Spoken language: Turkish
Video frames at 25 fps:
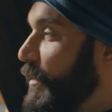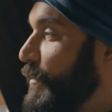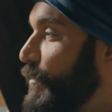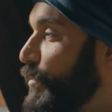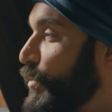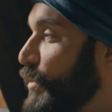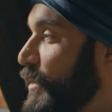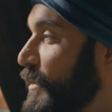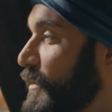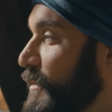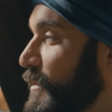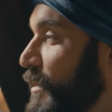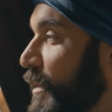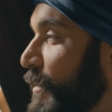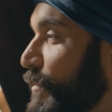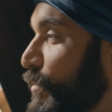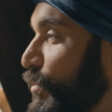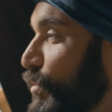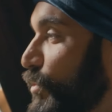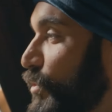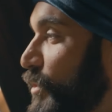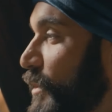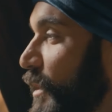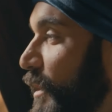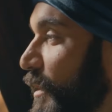bu İstanbul
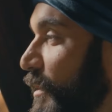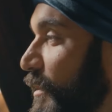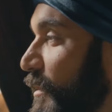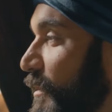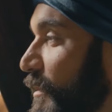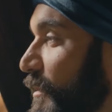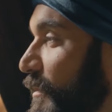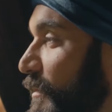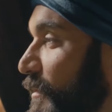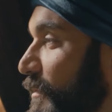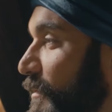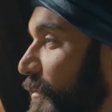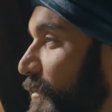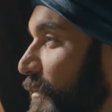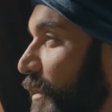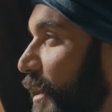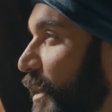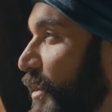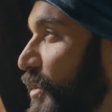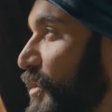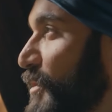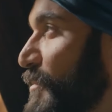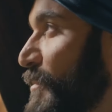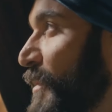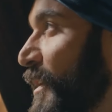şehrinin
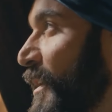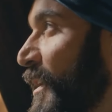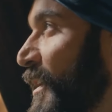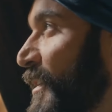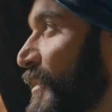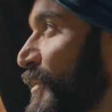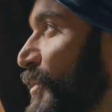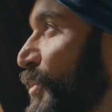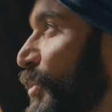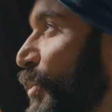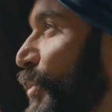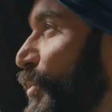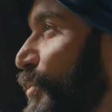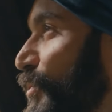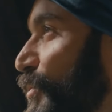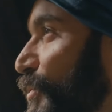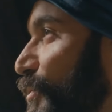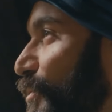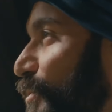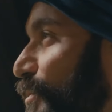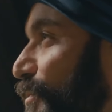eşi menendi yoktur.